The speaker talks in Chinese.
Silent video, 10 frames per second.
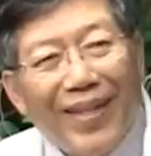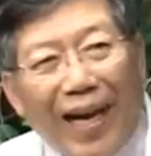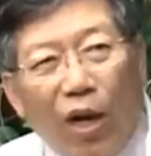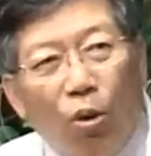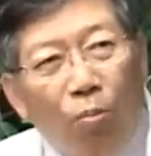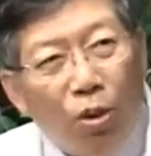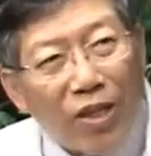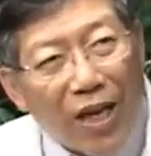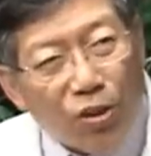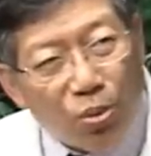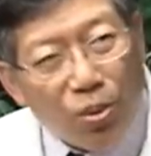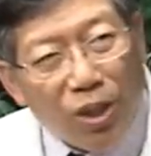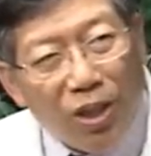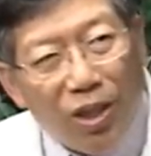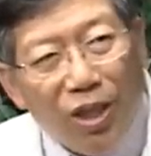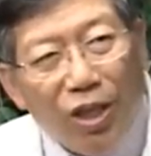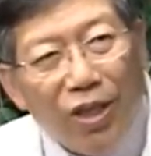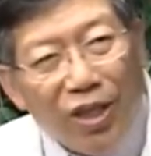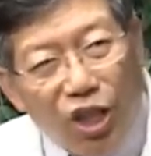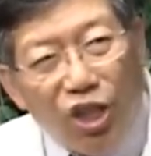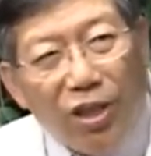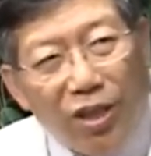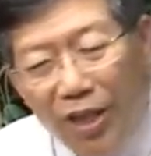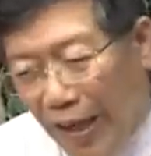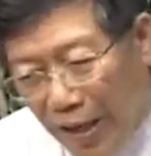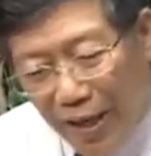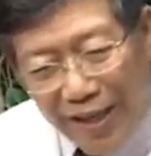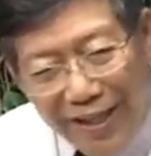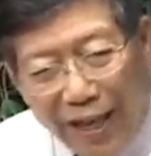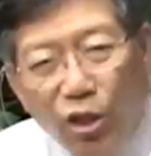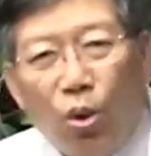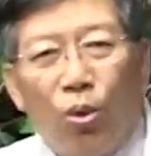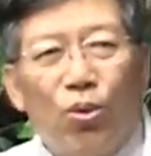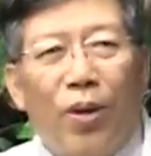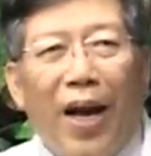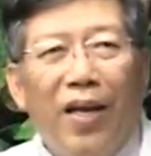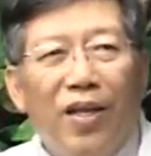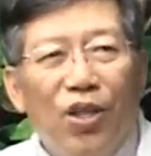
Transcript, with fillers: 大家拢无啥注意，其实你看各个源头出来，